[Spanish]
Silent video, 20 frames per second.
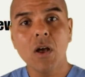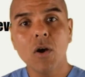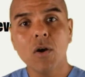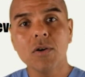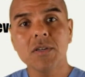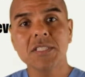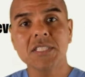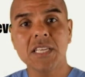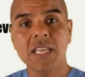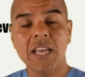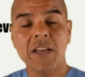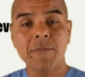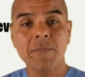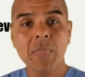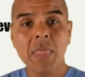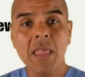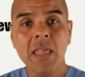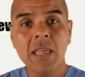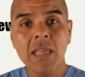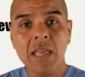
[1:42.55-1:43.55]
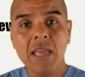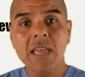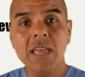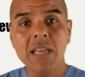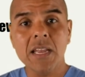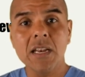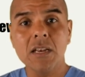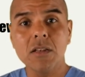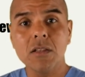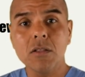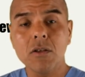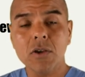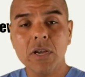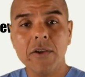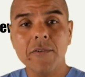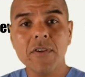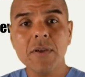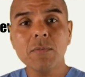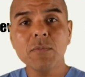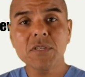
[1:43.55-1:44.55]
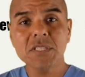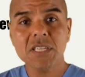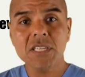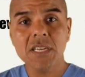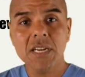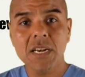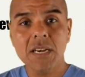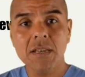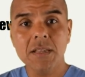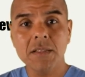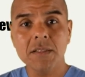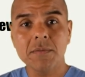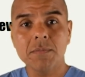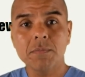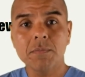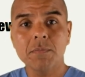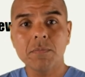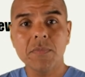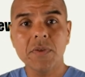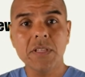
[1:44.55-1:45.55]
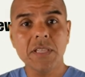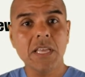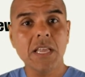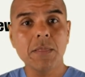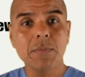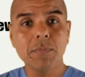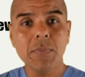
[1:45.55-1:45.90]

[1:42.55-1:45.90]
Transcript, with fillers: O sea, lo que vemos en el,